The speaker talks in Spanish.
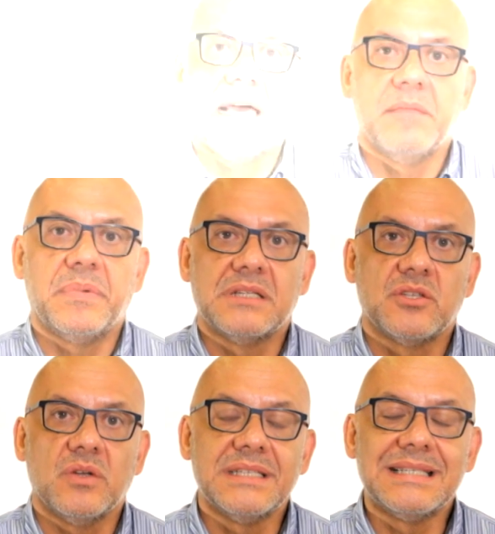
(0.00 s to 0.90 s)
La
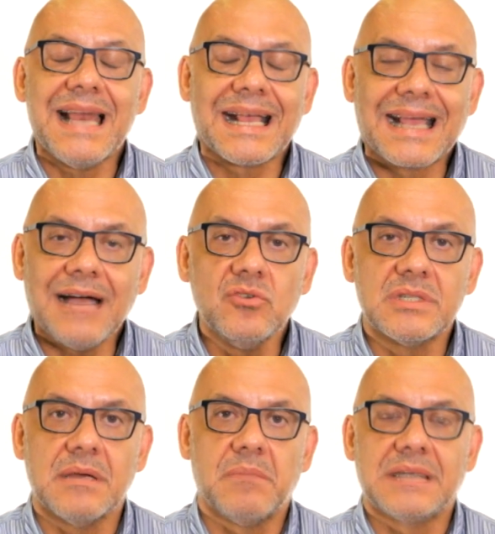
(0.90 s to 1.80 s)
depresión es la
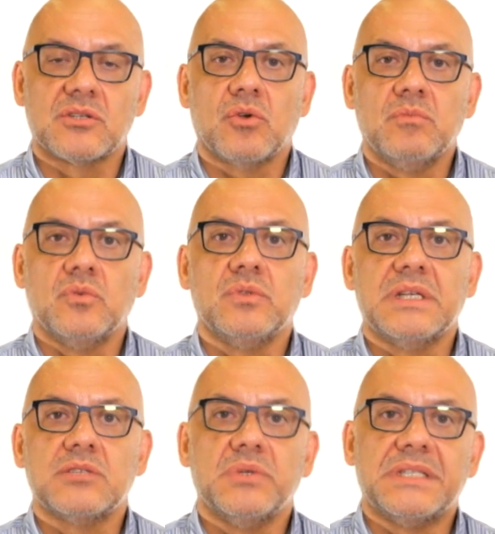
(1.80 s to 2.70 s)
causa más común
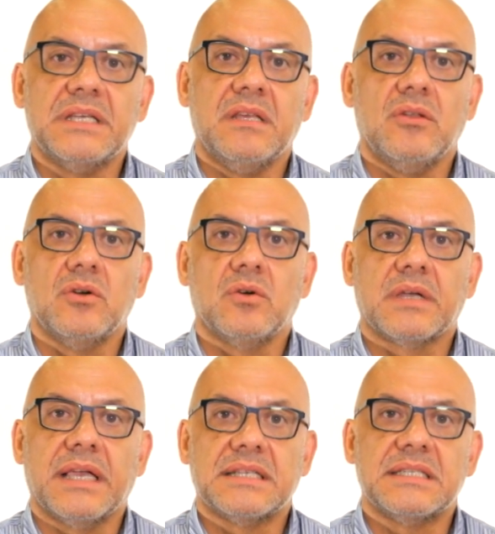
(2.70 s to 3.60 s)
de suicidio
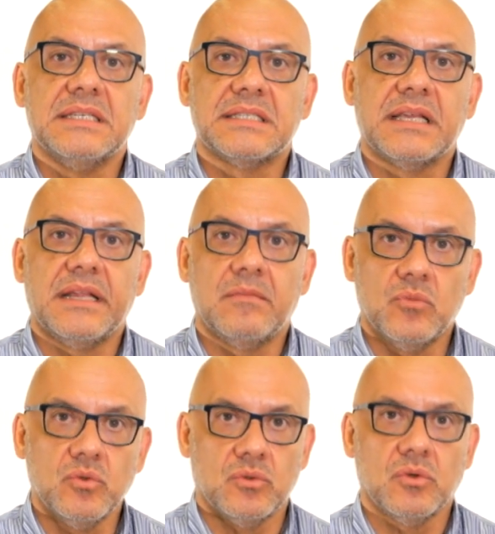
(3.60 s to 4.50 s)
que existe en el
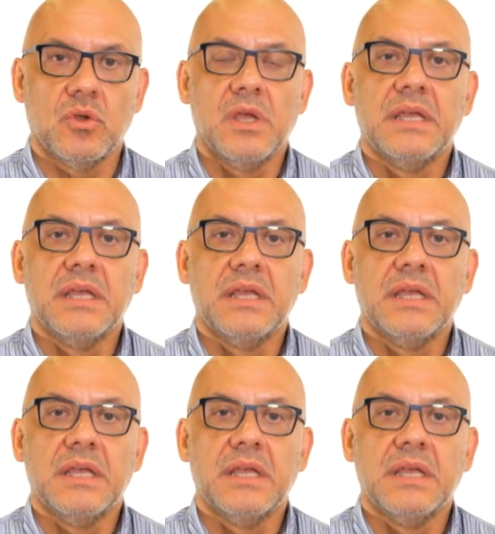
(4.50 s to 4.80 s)
mundo.